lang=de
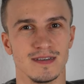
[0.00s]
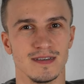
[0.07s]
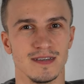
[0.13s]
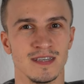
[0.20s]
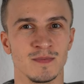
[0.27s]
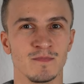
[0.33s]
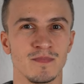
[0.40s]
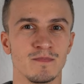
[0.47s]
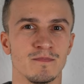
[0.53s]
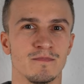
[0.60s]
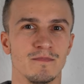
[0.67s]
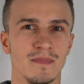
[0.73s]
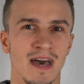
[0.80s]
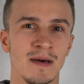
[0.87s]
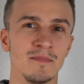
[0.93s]
ich
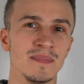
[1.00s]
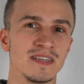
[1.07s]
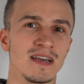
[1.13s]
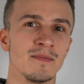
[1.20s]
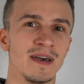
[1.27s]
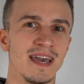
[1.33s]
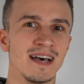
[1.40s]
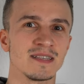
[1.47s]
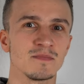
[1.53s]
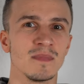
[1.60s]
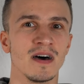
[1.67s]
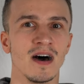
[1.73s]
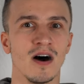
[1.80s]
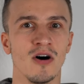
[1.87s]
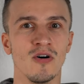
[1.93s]
habe mich aber
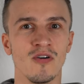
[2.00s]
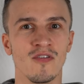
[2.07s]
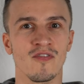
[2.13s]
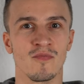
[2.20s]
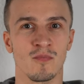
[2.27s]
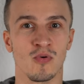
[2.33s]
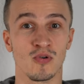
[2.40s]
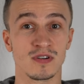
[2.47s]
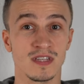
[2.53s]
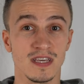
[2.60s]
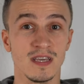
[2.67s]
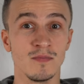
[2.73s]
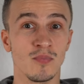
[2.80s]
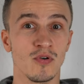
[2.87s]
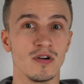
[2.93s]
erstmal auf
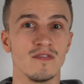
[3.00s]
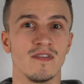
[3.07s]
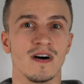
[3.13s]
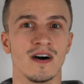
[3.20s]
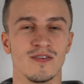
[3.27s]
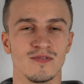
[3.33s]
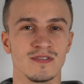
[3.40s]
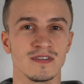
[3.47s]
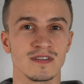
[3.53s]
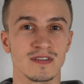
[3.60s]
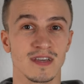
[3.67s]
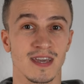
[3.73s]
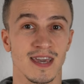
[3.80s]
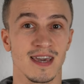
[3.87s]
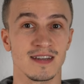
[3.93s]
Proteinpulver
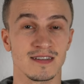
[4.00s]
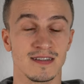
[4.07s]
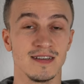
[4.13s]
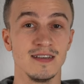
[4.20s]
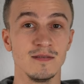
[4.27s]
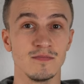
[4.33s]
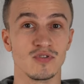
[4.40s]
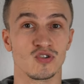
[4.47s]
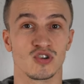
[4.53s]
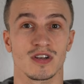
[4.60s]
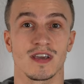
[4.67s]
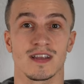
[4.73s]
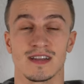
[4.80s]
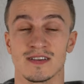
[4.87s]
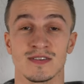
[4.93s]
und Kreatin
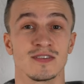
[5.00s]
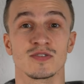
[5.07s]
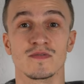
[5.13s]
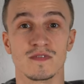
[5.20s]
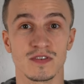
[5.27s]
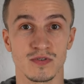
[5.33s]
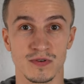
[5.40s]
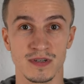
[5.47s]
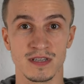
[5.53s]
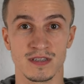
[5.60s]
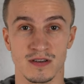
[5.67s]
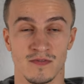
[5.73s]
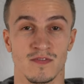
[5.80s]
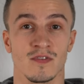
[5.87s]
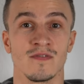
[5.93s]
beschränkt. Also jetzt sowieso
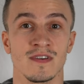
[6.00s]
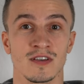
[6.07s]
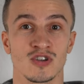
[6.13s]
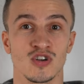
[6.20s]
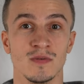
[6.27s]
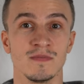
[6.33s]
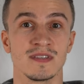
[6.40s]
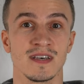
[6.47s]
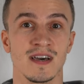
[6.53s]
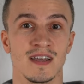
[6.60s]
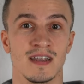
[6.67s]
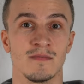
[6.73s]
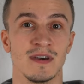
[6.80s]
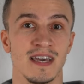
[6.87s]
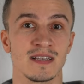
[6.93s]
nicht auf irgendwelche schlimmen
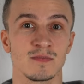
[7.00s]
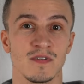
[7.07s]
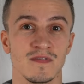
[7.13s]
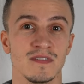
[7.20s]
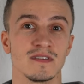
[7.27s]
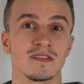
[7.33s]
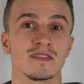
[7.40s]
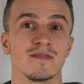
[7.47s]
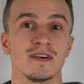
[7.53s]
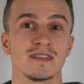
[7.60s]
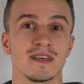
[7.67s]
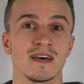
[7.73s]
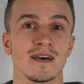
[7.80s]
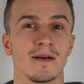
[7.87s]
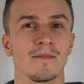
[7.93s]
Sachen, aber erstmal auf diese zwei
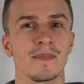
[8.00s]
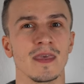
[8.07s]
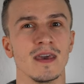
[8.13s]
Sachen.